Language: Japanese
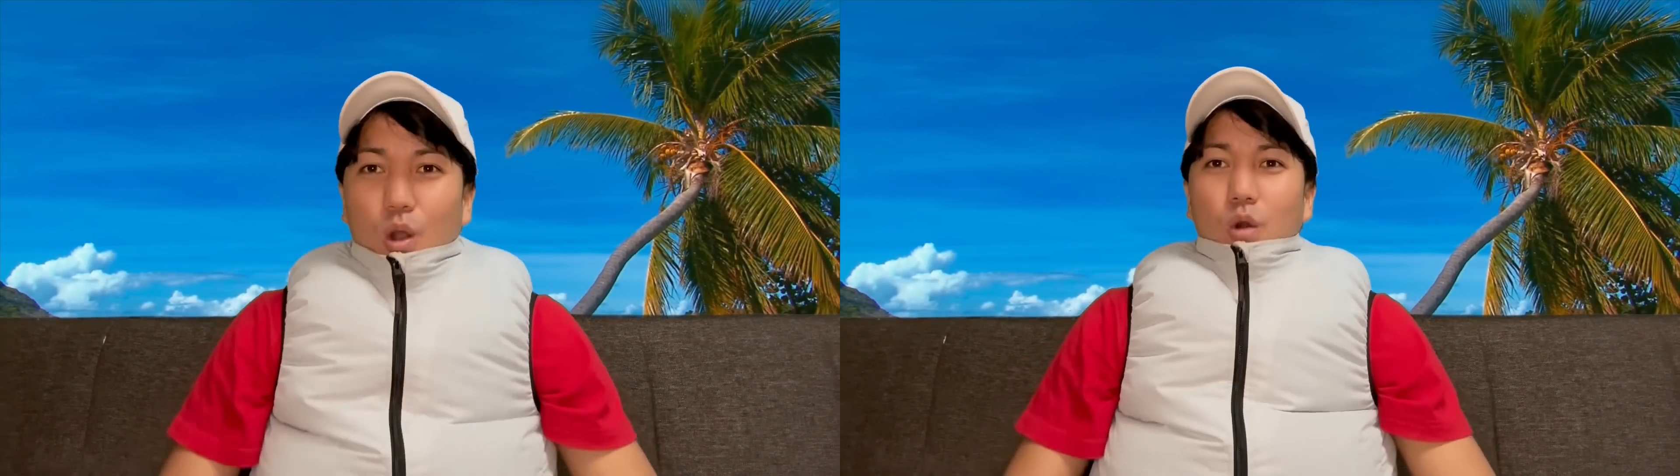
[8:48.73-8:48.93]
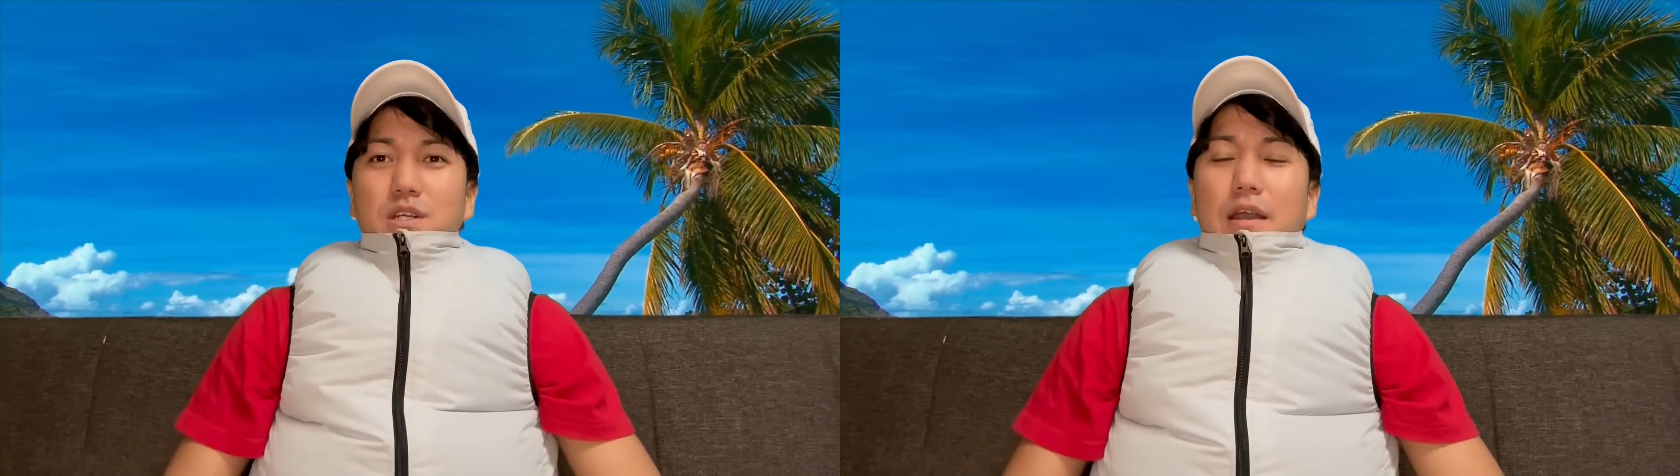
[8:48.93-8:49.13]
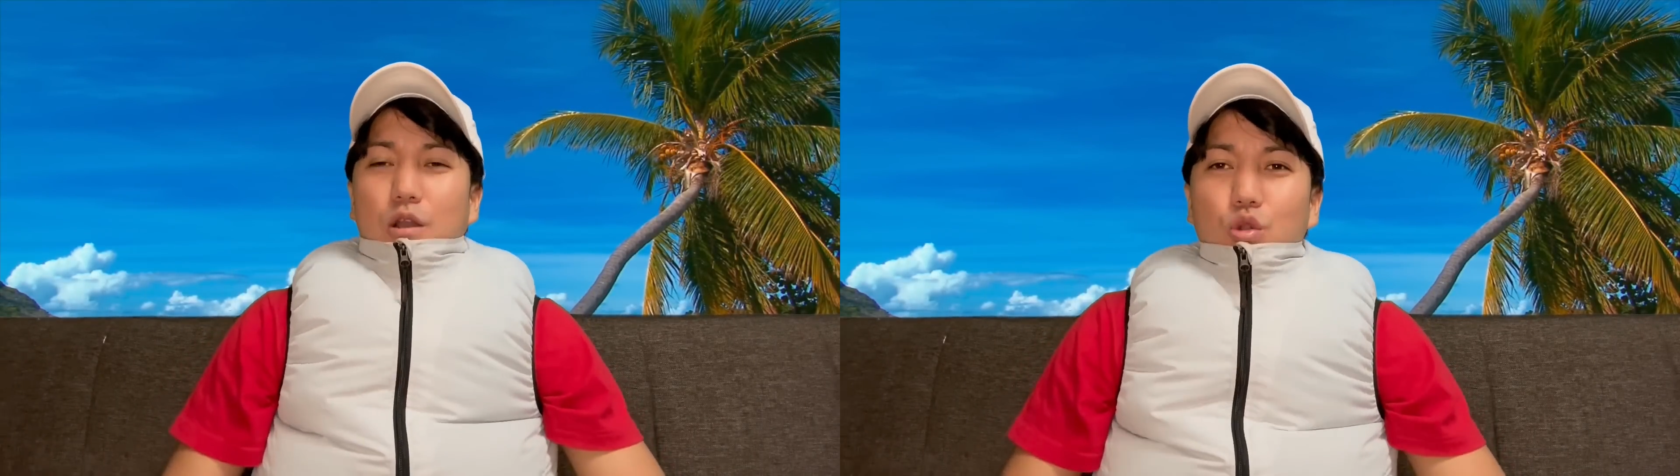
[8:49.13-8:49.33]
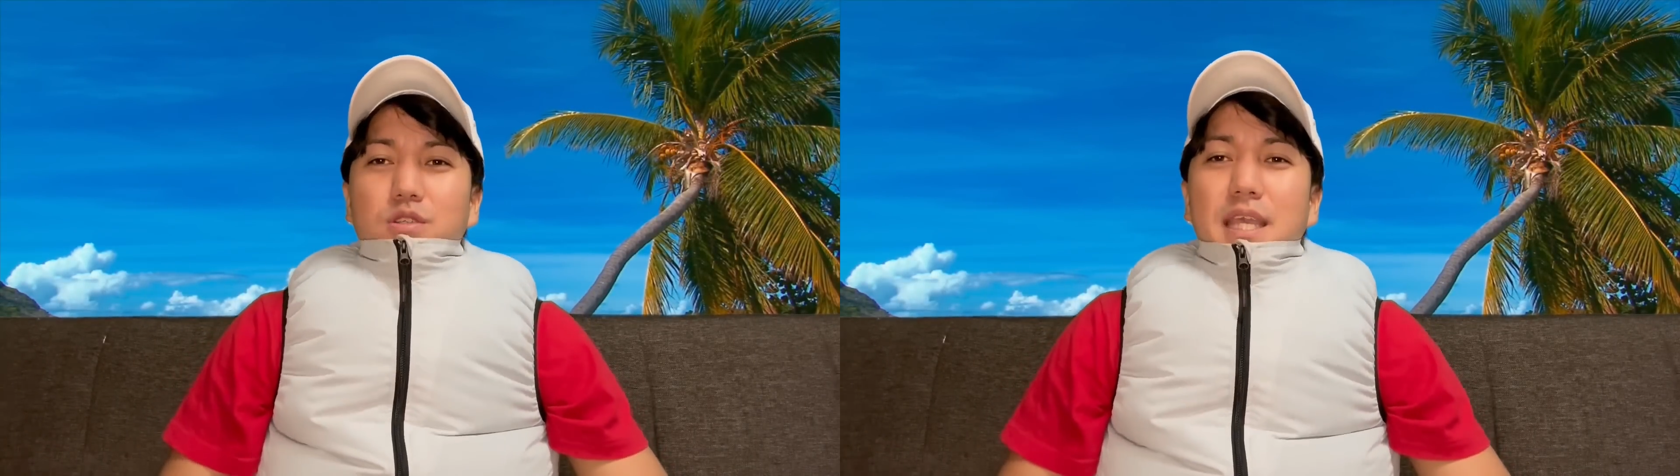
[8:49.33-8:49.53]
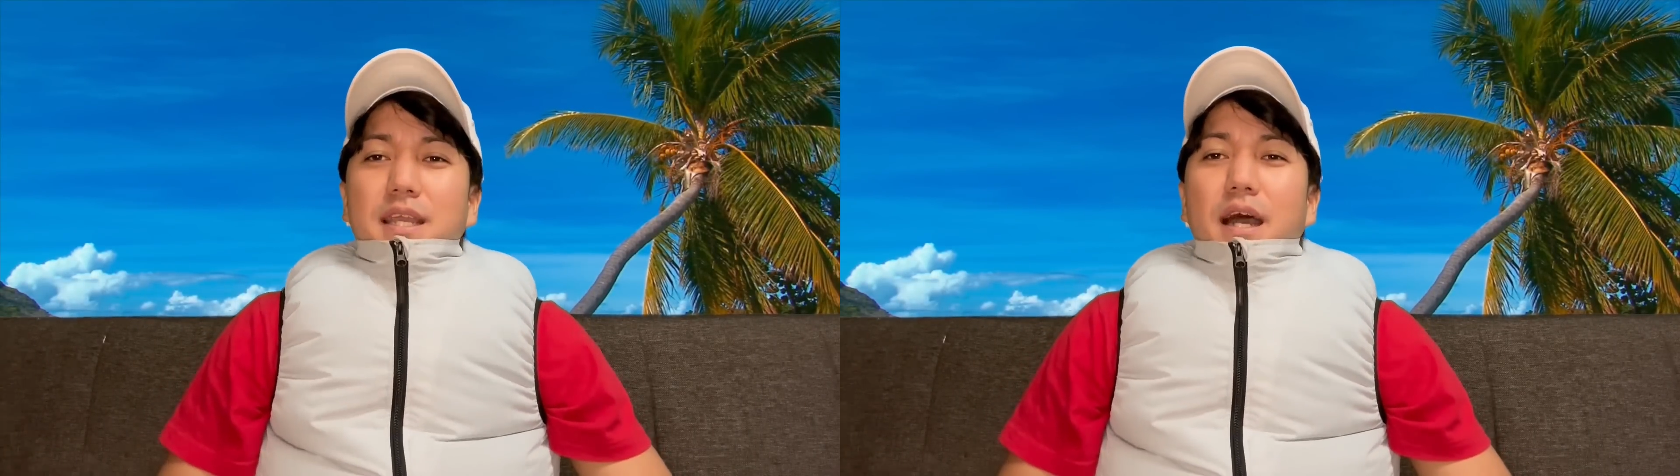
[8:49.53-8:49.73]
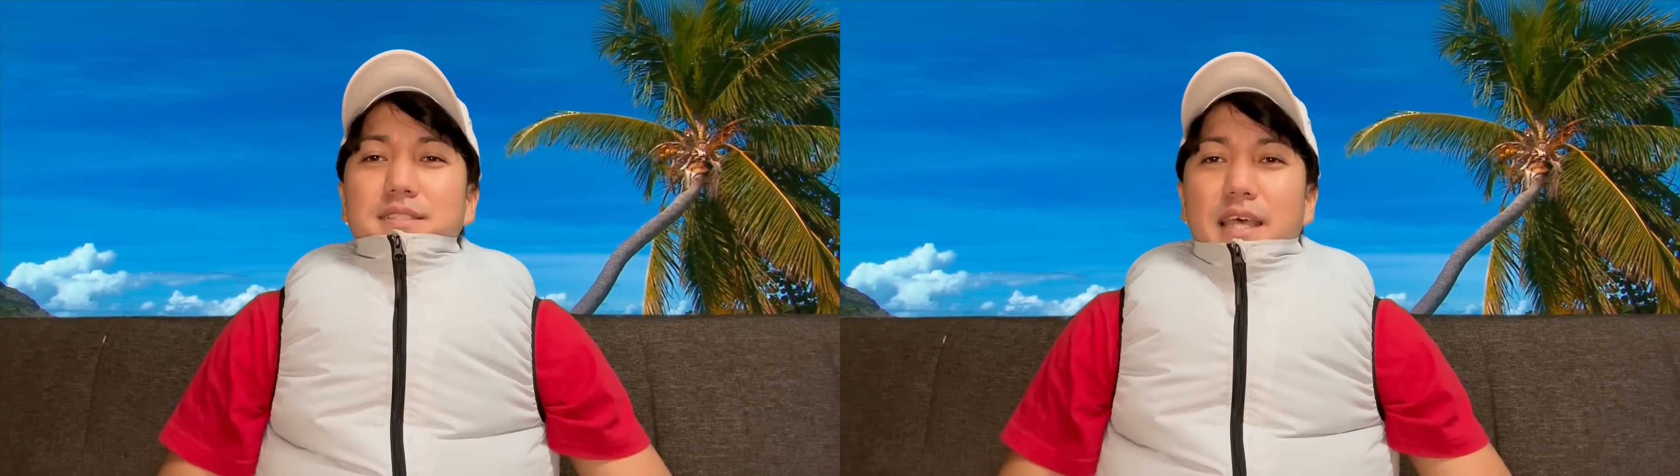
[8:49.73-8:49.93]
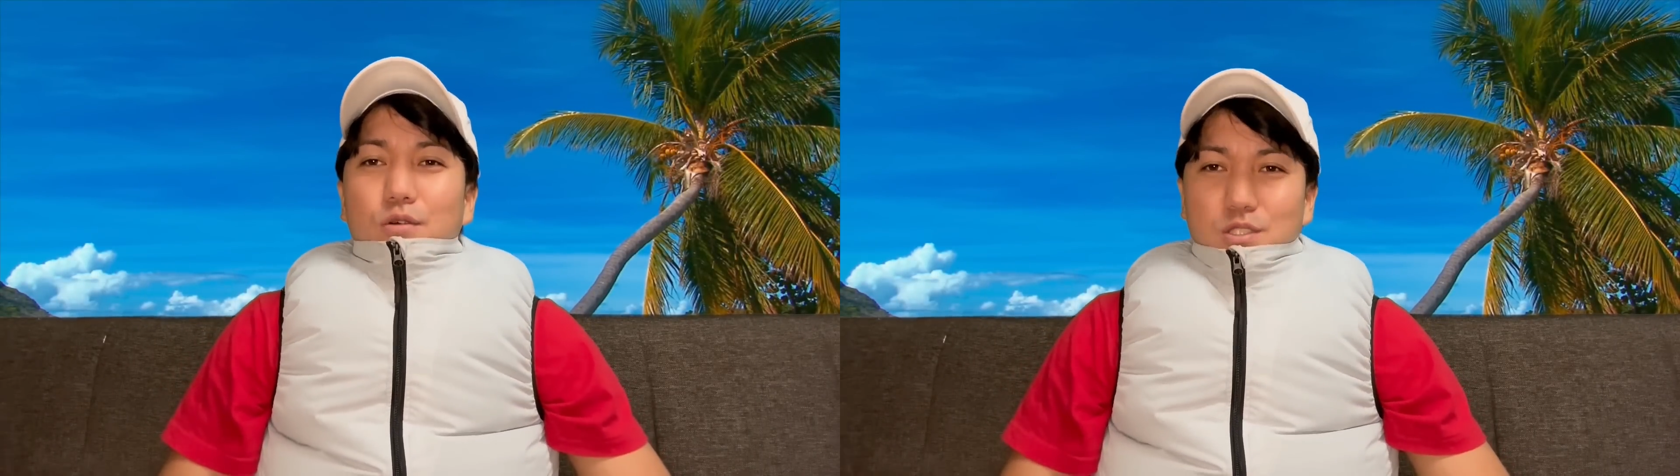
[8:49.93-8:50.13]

今回はこの制汗剤